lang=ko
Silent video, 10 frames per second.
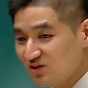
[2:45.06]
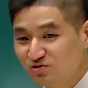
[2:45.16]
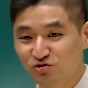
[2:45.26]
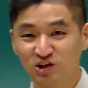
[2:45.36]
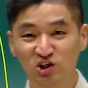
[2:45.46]

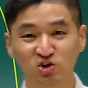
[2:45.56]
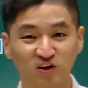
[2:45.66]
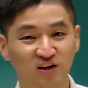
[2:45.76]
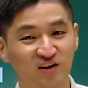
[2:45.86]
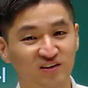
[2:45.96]
사실 우리
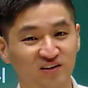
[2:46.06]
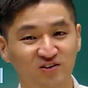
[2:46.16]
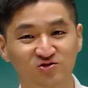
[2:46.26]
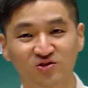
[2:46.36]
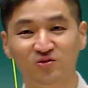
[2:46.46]
인터넷 강의니까,
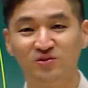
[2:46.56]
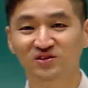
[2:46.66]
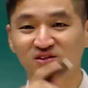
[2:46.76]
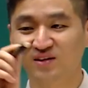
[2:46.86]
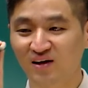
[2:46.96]
그죠?
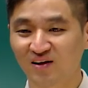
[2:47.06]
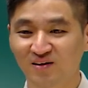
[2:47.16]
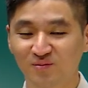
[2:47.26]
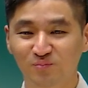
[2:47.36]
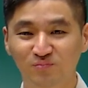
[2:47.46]
여러분들 이제 다
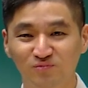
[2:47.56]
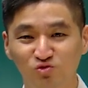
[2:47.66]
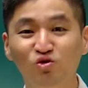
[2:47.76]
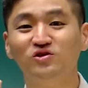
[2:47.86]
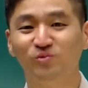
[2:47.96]

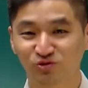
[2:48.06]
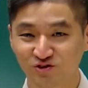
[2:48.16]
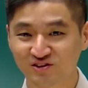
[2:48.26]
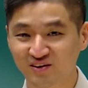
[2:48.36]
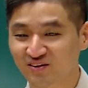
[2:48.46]
눌러서 볼 수 있잖아.